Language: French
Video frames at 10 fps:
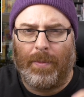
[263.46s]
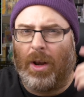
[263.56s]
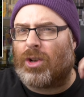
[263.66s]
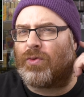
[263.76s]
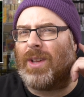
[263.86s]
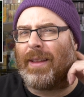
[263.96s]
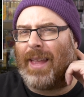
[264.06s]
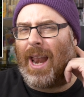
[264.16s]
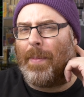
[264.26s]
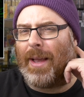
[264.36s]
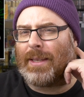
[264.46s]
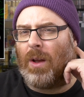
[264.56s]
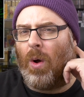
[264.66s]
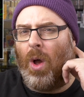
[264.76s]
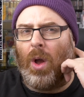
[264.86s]
Et là, je vous entends à la
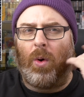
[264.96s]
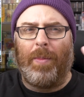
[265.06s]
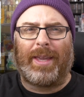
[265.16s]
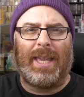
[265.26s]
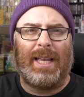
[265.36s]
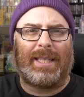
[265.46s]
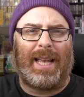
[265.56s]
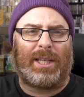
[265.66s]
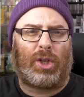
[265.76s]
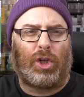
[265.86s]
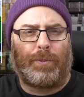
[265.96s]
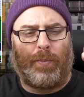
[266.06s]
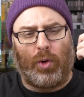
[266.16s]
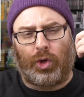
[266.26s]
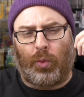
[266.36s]
maison. Oui, mais Guise, est-ce que je
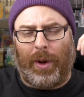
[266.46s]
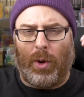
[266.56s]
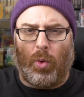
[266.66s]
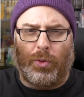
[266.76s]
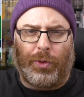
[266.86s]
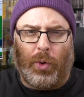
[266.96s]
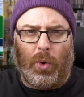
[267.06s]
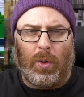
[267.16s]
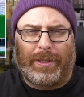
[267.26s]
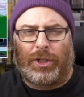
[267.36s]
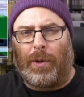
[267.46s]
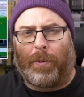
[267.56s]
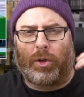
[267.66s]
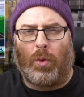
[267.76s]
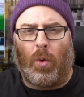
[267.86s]
peux jouer au 2 si j'ai
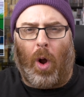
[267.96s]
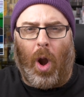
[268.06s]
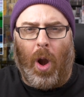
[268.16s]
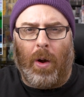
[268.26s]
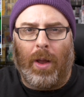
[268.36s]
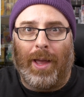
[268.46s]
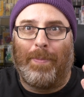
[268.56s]
pas joué au 1?